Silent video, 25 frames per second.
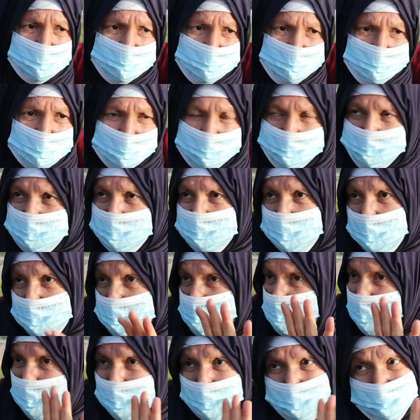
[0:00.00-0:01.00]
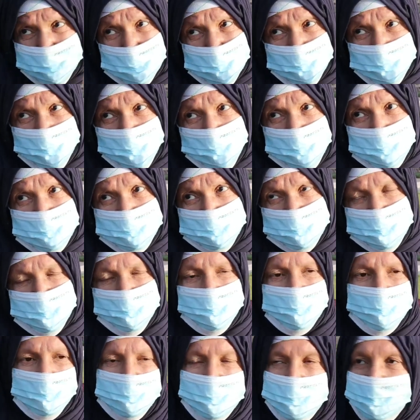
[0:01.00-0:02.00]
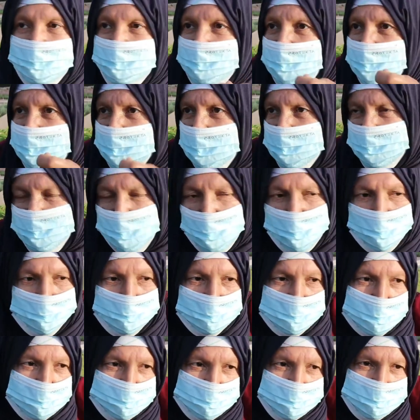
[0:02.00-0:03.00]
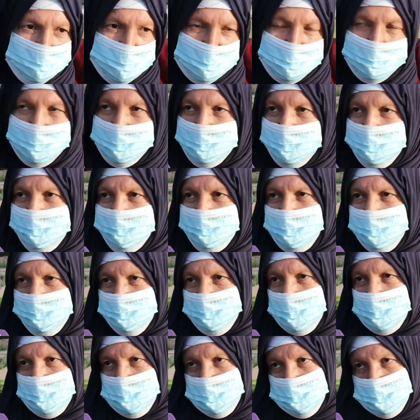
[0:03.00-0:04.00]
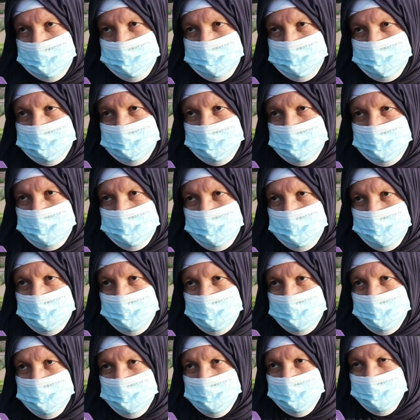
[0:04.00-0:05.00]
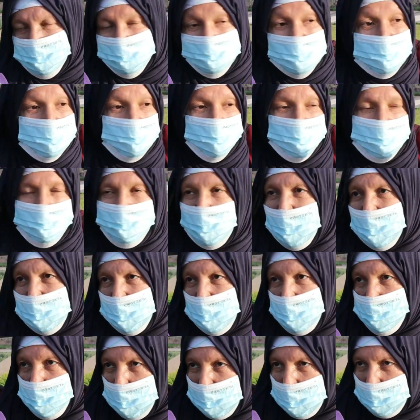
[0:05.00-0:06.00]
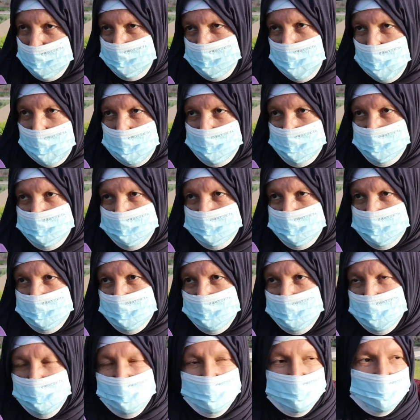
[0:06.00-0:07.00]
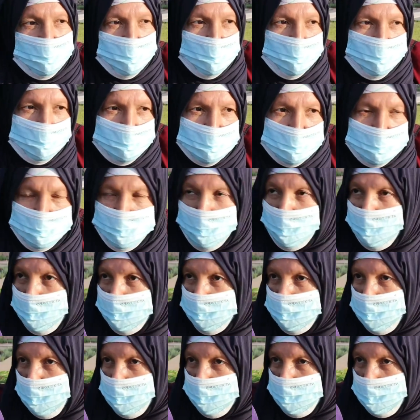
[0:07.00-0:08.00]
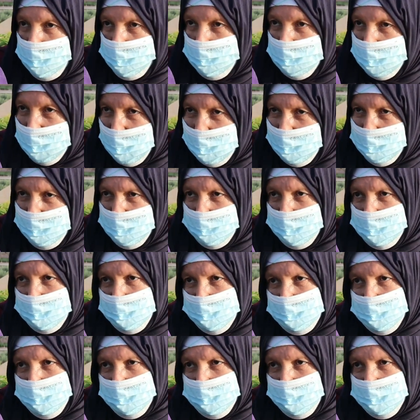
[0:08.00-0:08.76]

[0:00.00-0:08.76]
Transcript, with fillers: قال لك جر الدري انا ما حاضرتش وليدي هي اللي كتعاود قالت لك شي دريه ديزا جرها كيدوي معاها وقفها منين وقفوه هو وياه